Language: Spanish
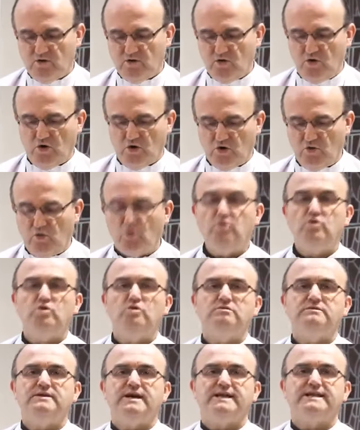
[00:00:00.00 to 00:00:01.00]
cor
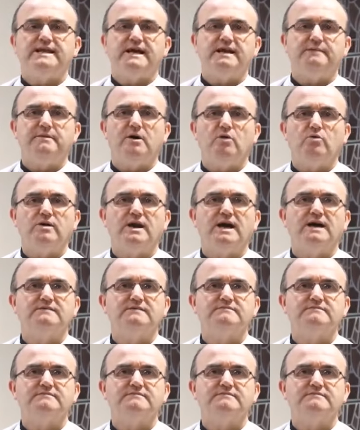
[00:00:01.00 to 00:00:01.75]
unum et anima una.